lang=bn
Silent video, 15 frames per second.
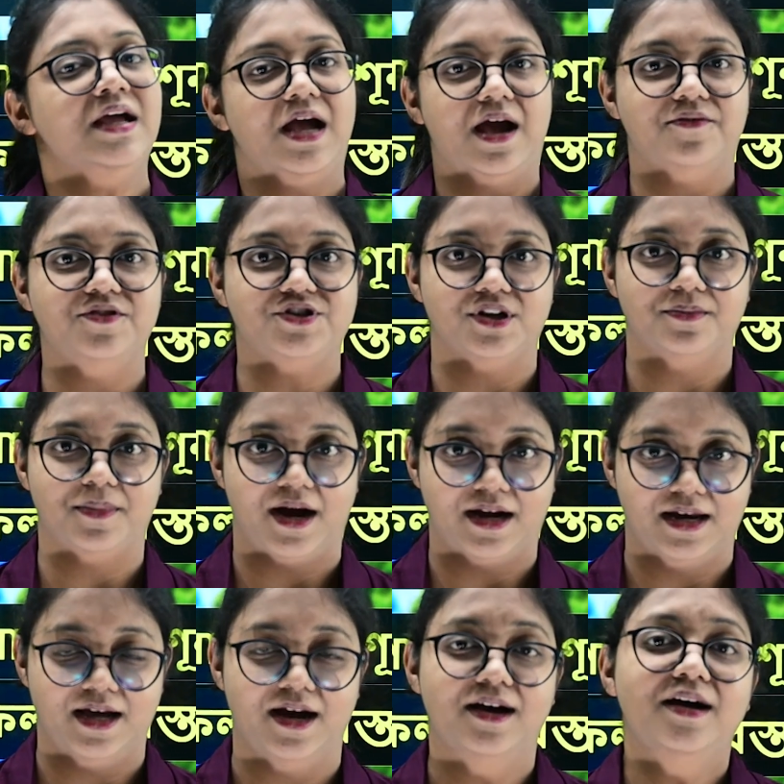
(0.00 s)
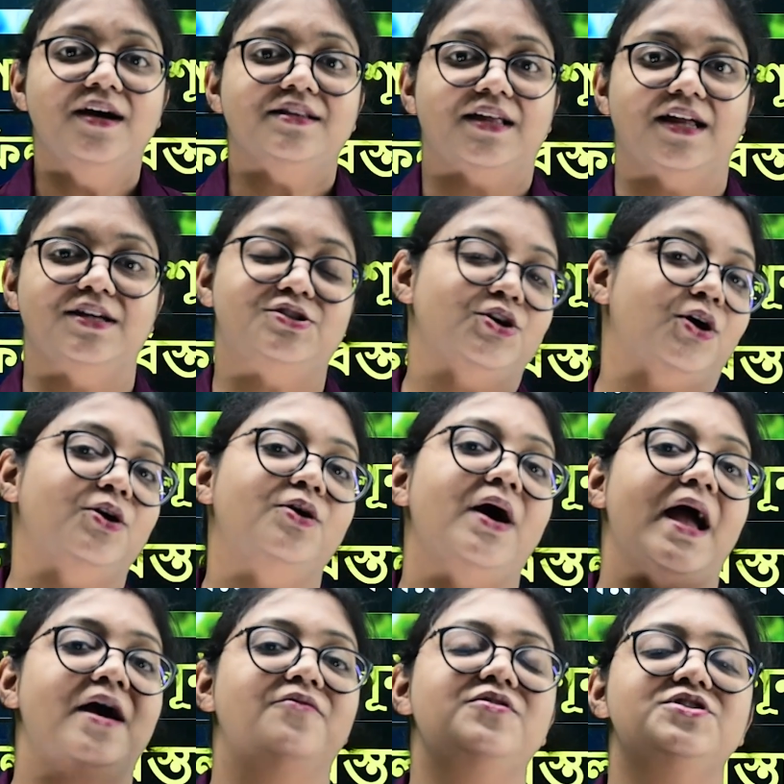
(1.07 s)
অ্যাভিশন বাংলা তাহলে চলো
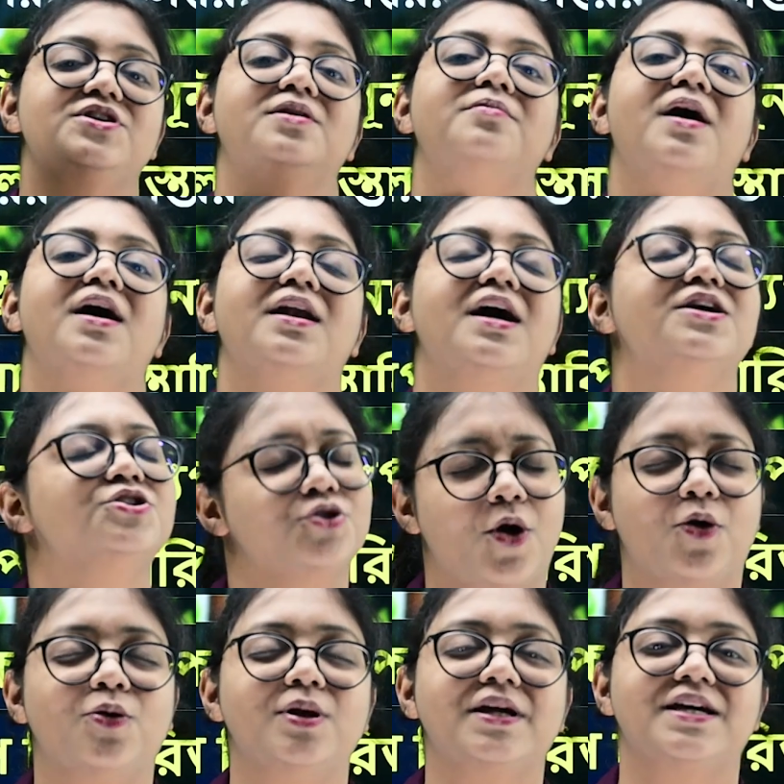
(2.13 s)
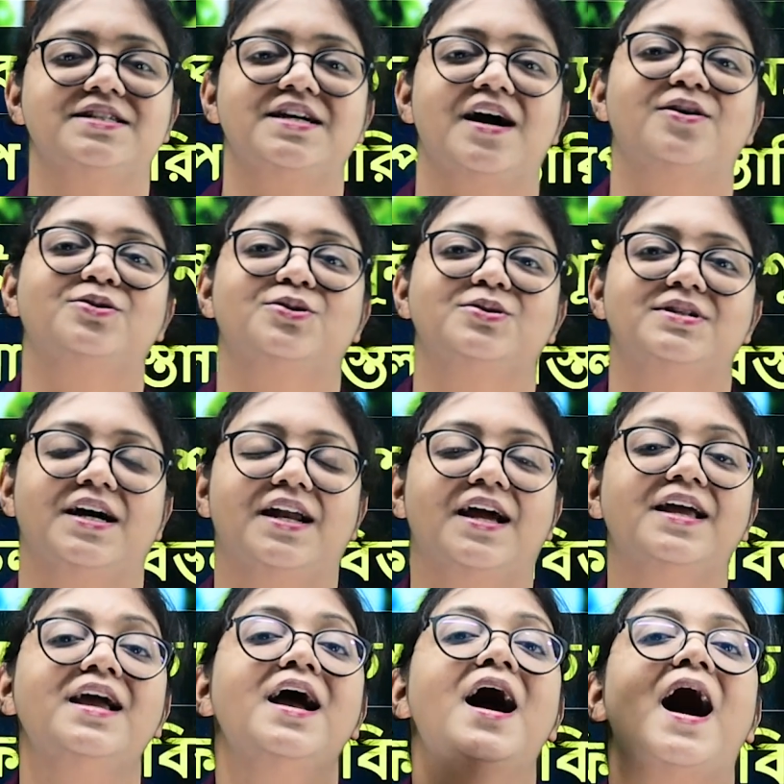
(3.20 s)
অ্যাভিশন বাংলায় সকলকে স্বাগত জানাই